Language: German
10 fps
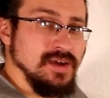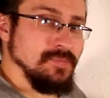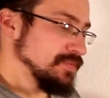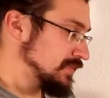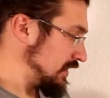
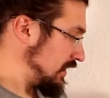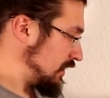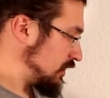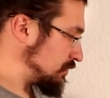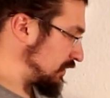haben.
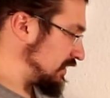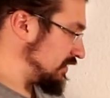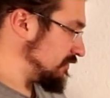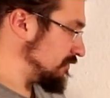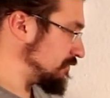
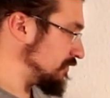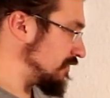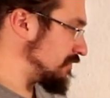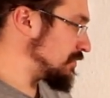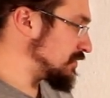Sprich,
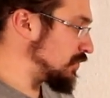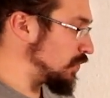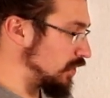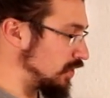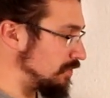wenn wir ein bisschen
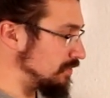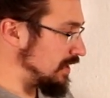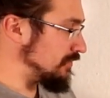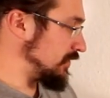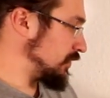höher kommen,
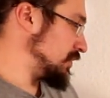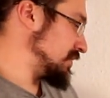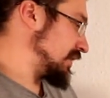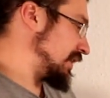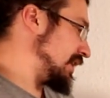haben wir einen
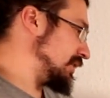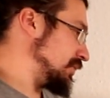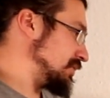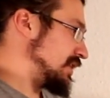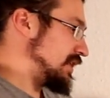größeren
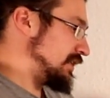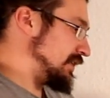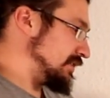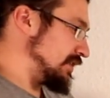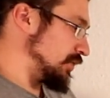Radius,
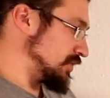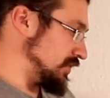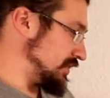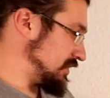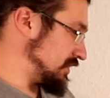den sie
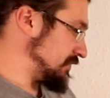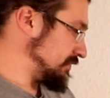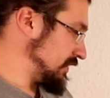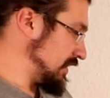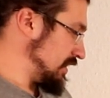ausleuchtet.
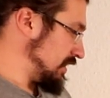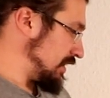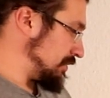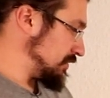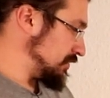
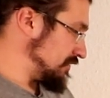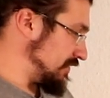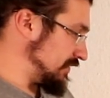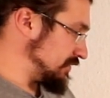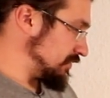Aber so,
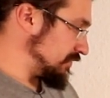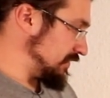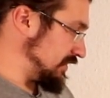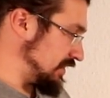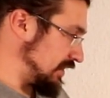wenn wir jetzt
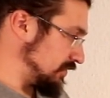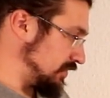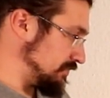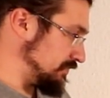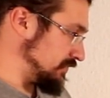irgendwie hier
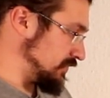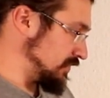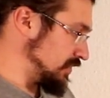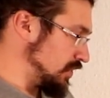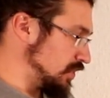ankommen,
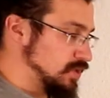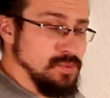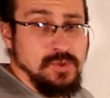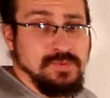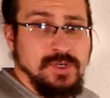
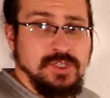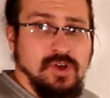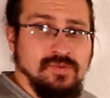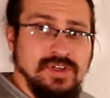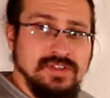müssen wir mal
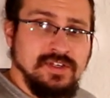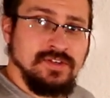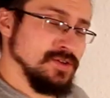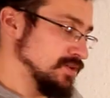schauen, wie das dann